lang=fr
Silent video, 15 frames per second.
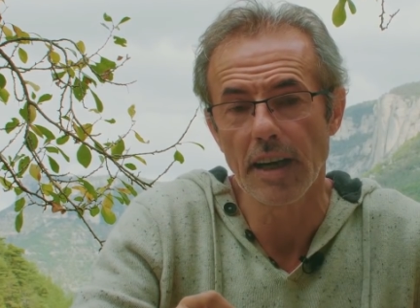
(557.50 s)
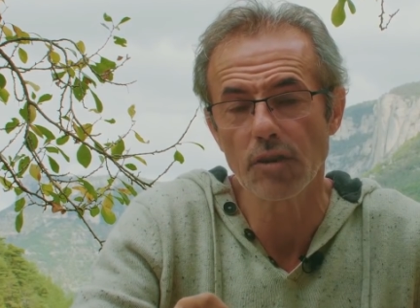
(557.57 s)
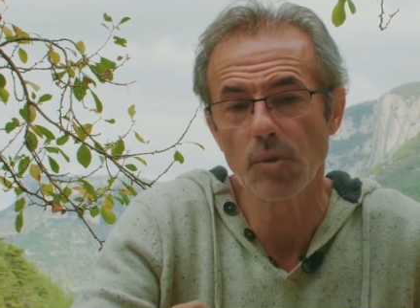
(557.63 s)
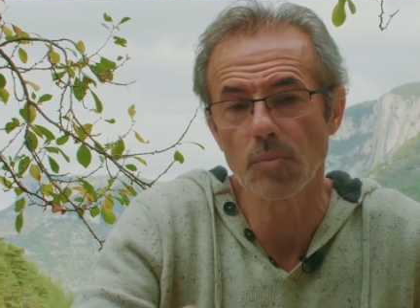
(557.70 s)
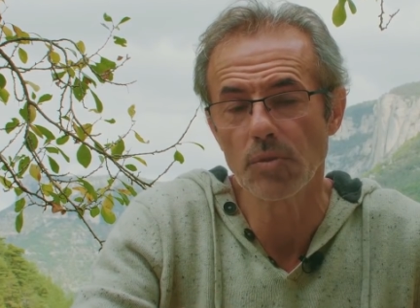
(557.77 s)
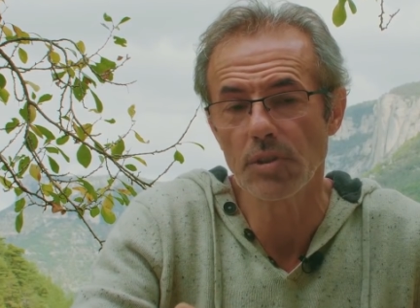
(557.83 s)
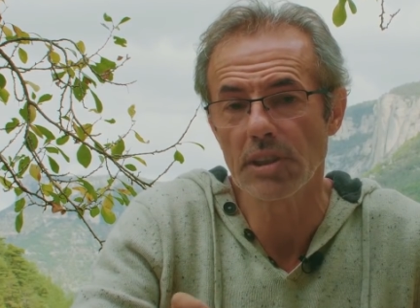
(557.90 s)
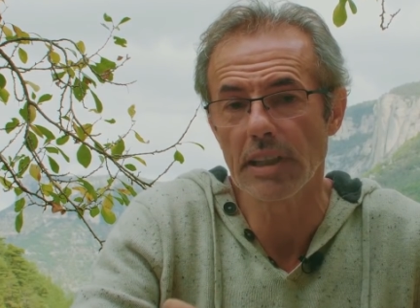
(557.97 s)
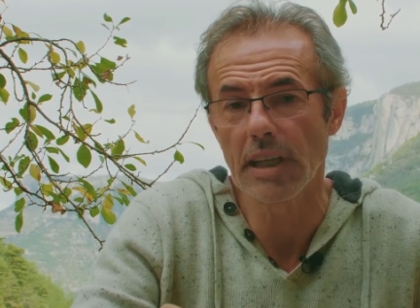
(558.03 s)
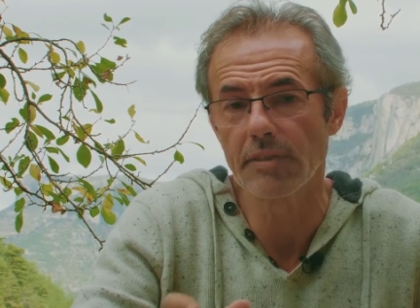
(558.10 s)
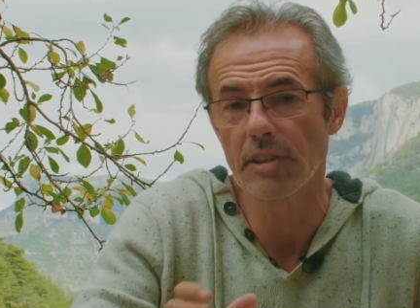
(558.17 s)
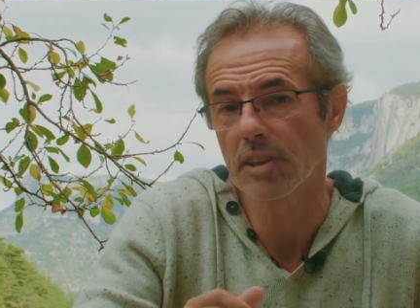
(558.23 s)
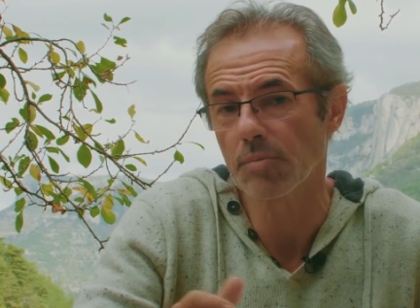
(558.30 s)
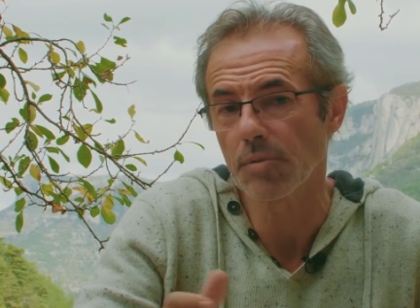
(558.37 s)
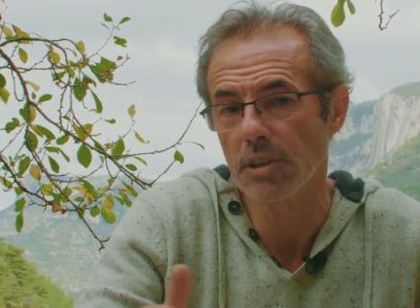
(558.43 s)
en communiquant
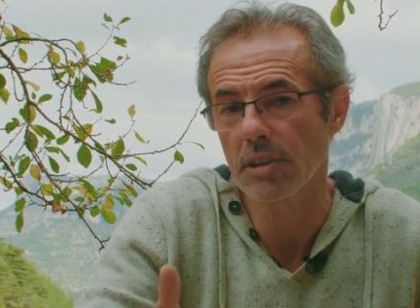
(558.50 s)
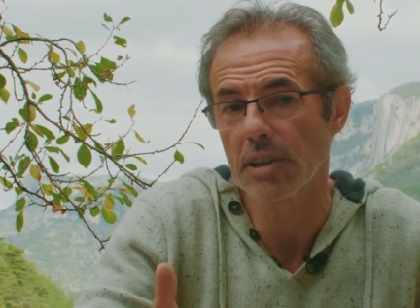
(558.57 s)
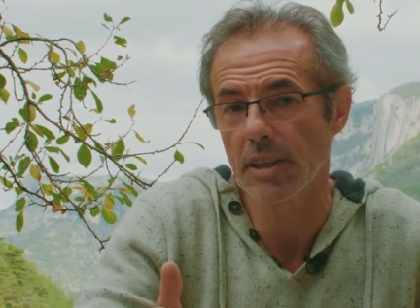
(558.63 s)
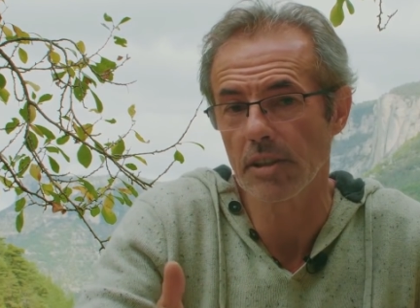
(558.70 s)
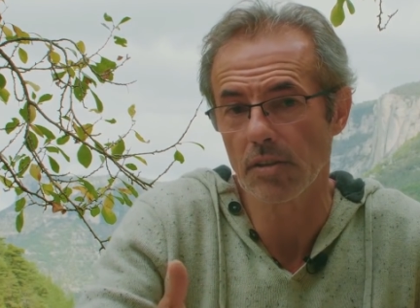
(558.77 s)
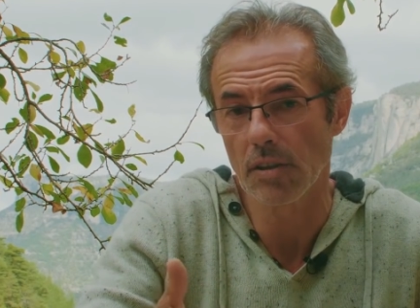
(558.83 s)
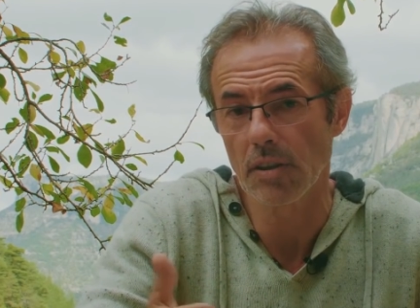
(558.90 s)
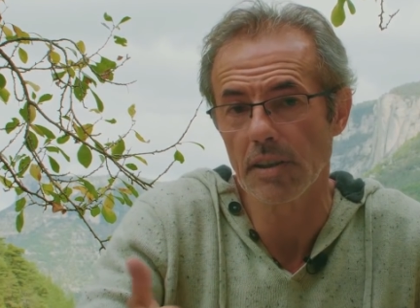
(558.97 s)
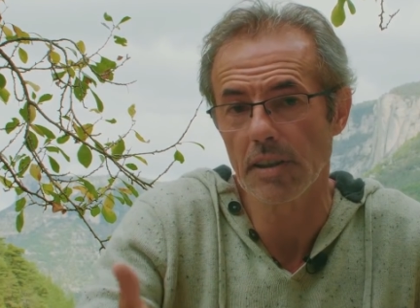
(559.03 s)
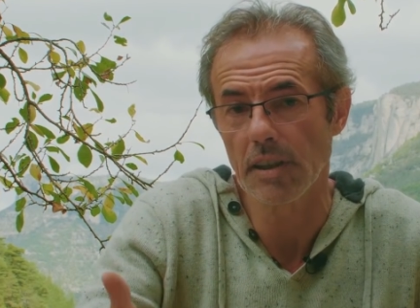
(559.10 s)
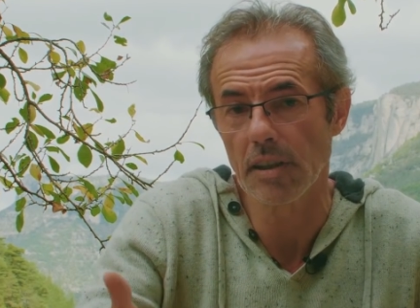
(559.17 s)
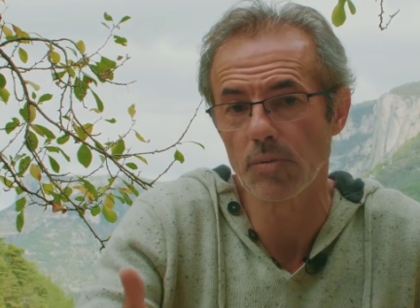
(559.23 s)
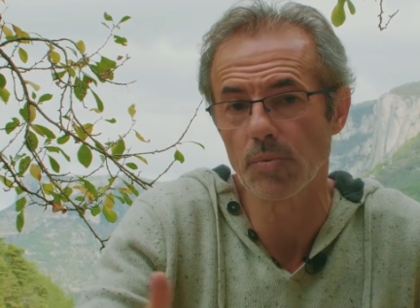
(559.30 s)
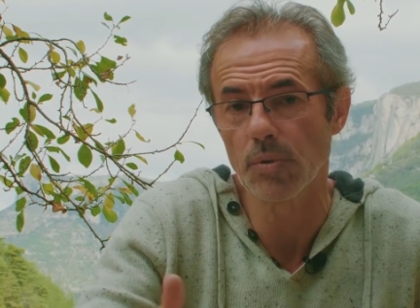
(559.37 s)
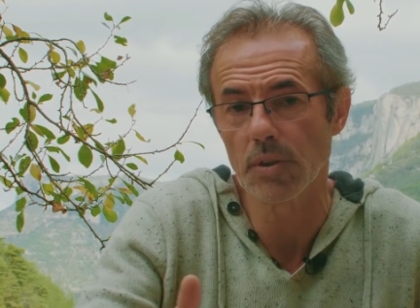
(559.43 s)
avec l'esprit directeur
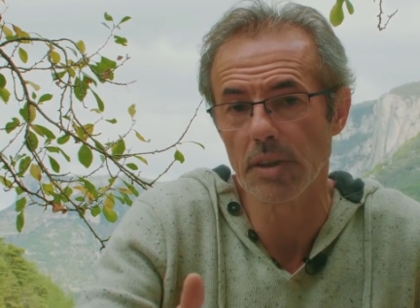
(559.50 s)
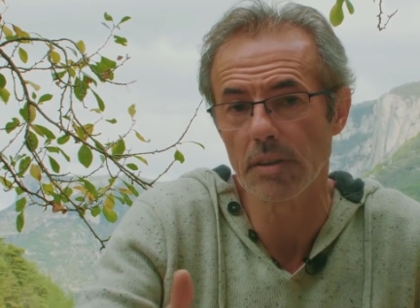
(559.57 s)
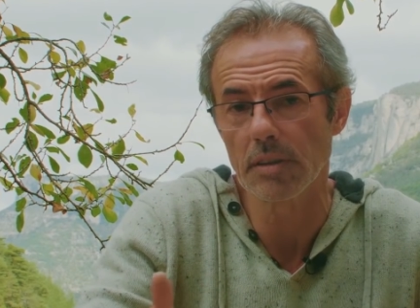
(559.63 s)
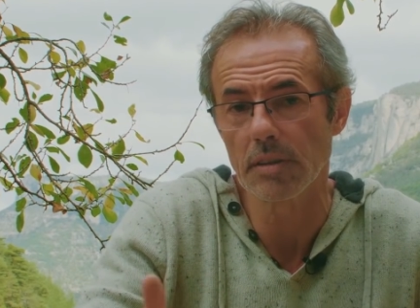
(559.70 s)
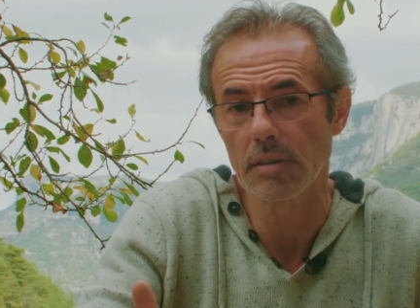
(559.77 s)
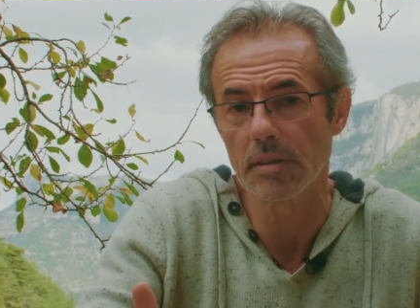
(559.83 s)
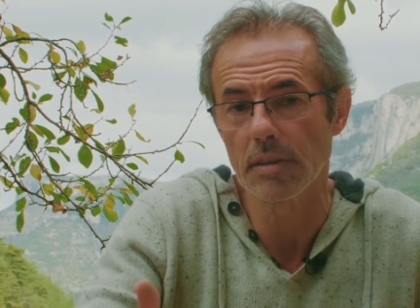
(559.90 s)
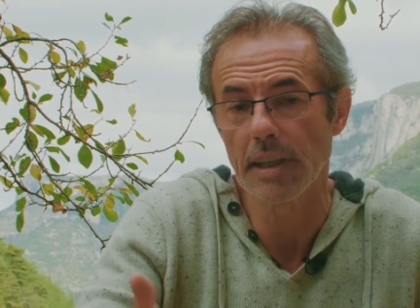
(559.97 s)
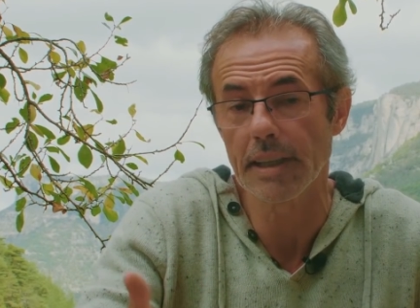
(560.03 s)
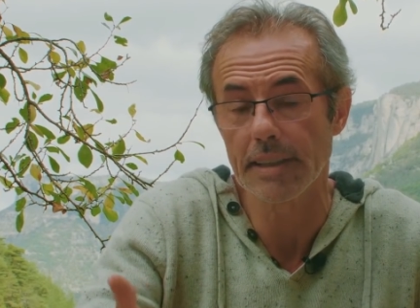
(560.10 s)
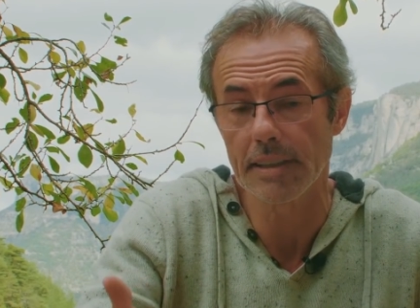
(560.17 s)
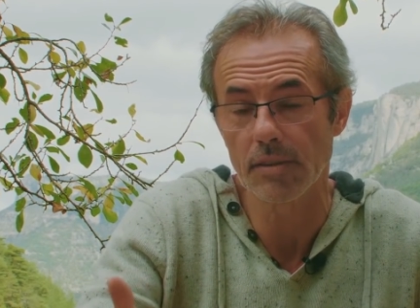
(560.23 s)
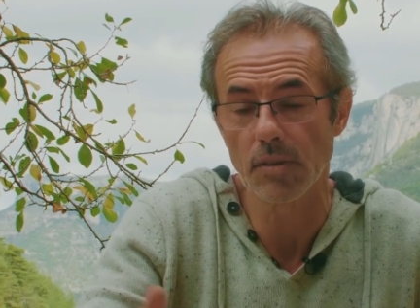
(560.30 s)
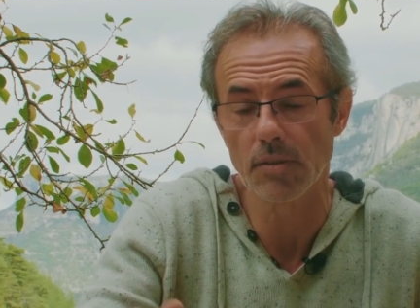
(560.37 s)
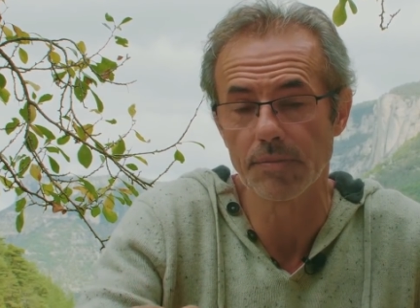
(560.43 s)
et en lui posant la
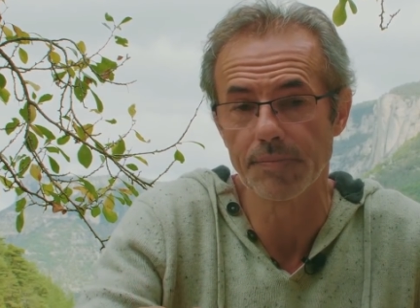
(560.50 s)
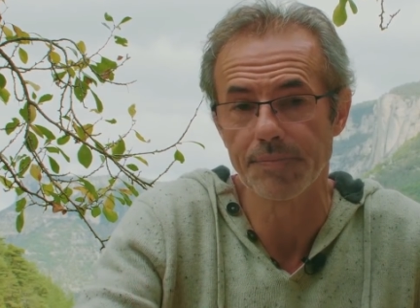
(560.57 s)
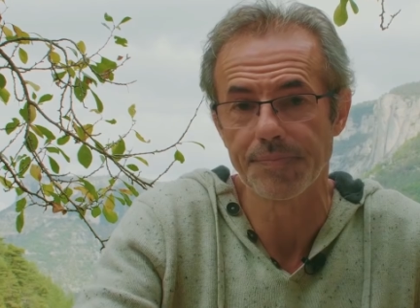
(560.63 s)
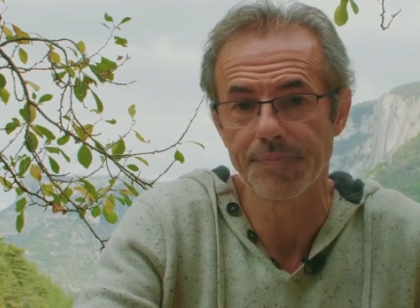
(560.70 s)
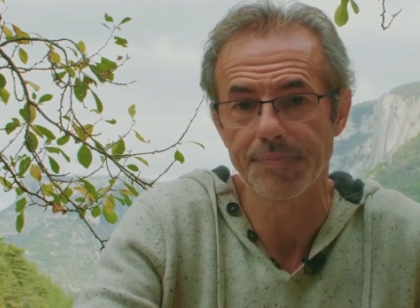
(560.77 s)
question.